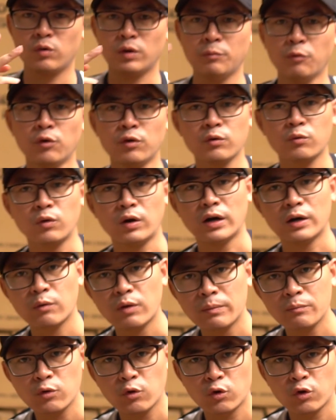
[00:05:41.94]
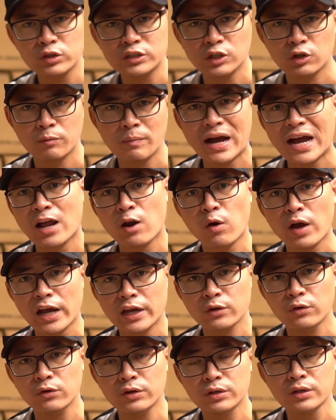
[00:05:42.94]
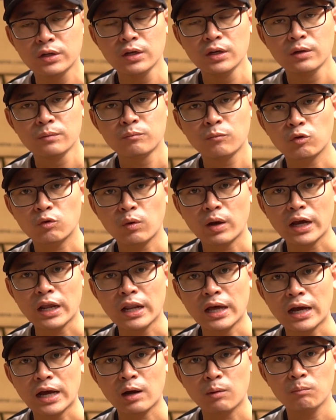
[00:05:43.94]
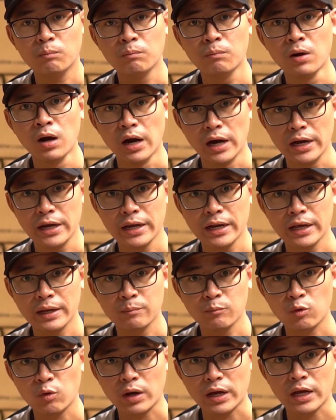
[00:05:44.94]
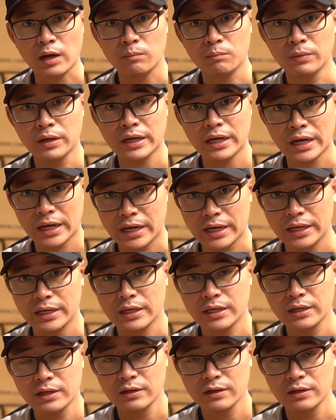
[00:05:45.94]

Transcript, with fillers: của, của Wemro nó chỉ có ba loại thôi một loại là họng 10 này một loại họng 12